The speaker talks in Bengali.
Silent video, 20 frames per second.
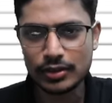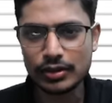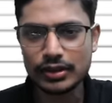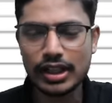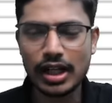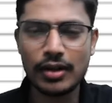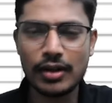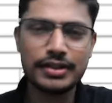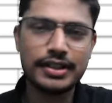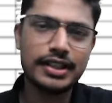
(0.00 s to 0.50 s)
টু
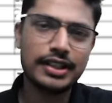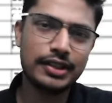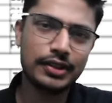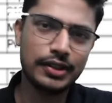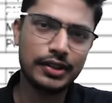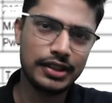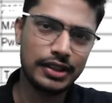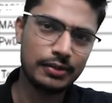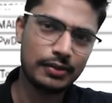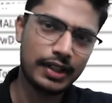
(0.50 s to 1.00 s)
থাউজেন্ড
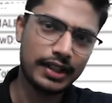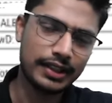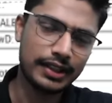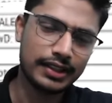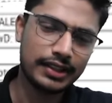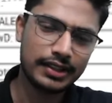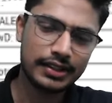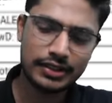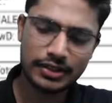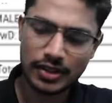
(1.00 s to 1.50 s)
টোয়েন্টি
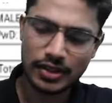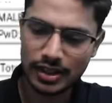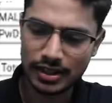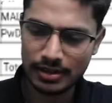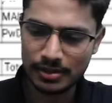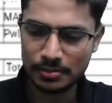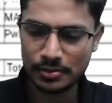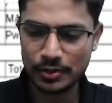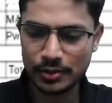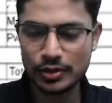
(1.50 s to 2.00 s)
ওয়ানে যখন
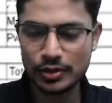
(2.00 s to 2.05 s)
আমি